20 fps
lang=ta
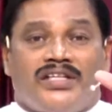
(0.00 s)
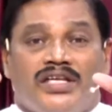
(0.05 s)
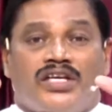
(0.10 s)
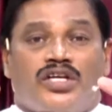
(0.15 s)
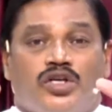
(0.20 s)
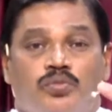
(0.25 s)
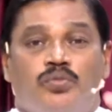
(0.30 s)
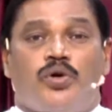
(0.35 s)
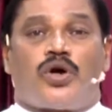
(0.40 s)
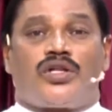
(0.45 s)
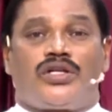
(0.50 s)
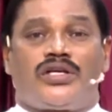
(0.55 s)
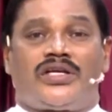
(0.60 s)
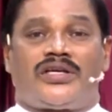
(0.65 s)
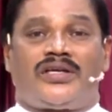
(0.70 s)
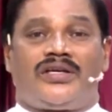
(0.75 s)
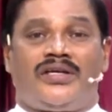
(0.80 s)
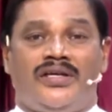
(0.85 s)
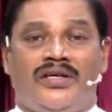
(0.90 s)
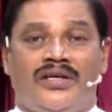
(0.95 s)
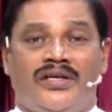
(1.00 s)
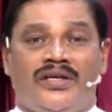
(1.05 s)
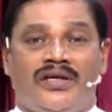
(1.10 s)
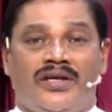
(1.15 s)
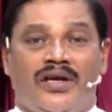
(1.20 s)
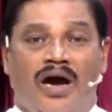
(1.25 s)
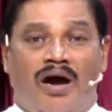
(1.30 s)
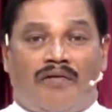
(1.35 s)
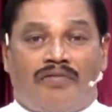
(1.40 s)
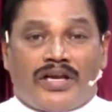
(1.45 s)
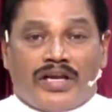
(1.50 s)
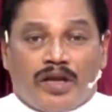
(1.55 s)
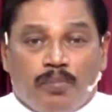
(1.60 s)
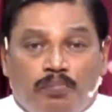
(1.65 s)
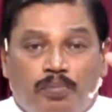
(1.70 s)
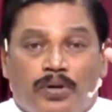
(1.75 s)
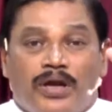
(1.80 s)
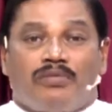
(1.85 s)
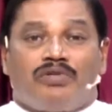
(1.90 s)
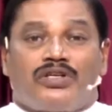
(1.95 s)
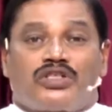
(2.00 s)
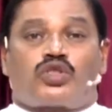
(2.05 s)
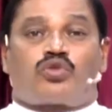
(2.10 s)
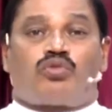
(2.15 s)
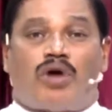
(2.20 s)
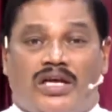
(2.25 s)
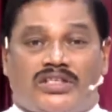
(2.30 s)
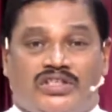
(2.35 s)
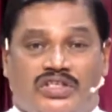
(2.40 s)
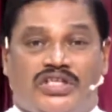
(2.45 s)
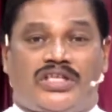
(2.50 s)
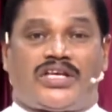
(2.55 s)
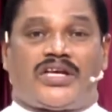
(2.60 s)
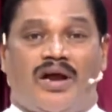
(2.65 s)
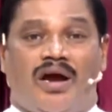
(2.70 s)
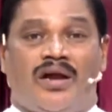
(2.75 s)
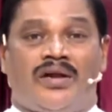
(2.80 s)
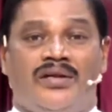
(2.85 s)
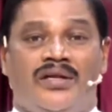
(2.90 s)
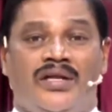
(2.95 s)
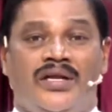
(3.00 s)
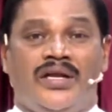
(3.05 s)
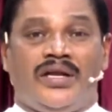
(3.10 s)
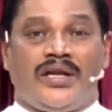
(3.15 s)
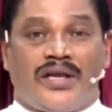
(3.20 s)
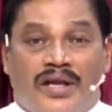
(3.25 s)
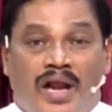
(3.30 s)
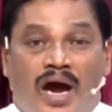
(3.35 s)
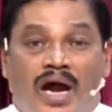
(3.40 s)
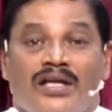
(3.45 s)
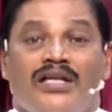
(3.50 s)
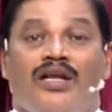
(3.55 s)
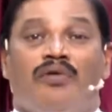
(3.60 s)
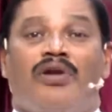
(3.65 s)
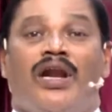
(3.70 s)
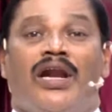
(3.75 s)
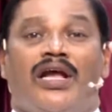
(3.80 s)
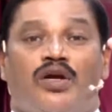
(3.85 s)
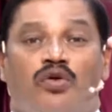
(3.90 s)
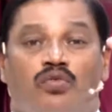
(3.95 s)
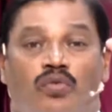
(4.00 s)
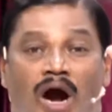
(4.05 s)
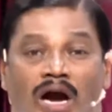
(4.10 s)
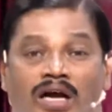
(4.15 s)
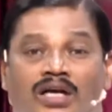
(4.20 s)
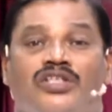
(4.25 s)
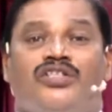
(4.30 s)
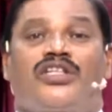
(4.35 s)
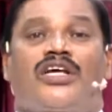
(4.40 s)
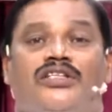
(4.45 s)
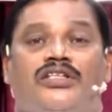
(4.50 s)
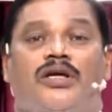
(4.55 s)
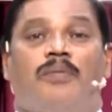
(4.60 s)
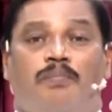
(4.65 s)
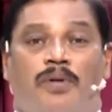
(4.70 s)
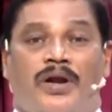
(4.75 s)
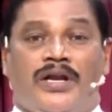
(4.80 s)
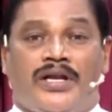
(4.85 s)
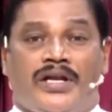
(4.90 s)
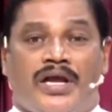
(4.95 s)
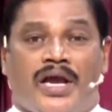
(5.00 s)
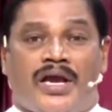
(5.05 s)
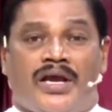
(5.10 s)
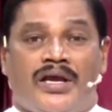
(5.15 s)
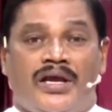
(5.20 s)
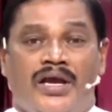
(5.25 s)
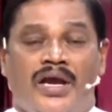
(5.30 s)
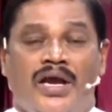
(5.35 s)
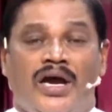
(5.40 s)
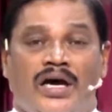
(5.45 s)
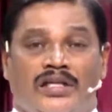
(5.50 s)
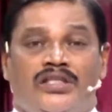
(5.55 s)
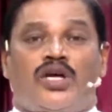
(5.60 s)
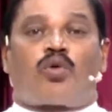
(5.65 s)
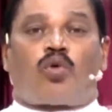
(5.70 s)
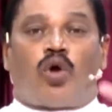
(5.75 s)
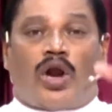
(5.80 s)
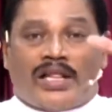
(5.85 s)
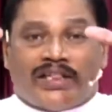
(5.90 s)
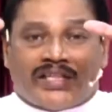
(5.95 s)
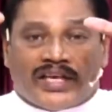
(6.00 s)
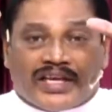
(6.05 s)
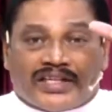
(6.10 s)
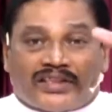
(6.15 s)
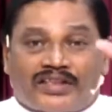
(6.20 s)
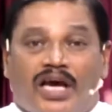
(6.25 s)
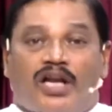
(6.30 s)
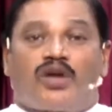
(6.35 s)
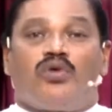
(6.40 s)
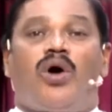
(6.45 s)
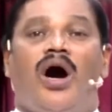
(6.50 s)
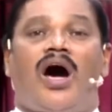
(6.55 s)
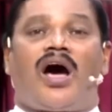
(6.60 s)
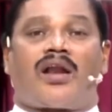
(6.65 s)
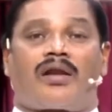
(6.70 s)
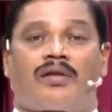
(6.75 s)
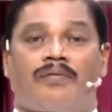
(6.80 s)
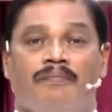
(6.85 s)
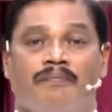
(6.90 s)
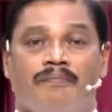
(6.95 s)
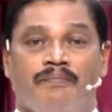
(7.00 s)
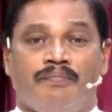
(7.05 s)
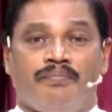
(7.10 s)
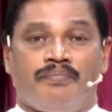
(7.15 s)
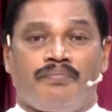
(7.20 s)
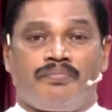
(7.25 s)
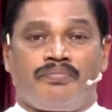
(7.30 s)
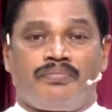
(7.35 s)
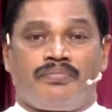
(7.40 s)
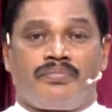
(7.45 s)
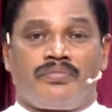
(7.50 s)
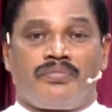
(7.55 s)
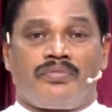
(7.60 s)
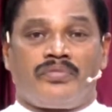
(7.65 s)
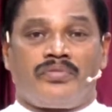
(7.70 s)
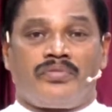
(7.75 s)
நூறு வயது இருக்கும் போது அவன் இப்படி விசுவாசிக்கிறான் என் ஆண்டவர் எனக்கு வாக்கு தத்தம் பண்ணின அந்த குழந்தையை தருவார்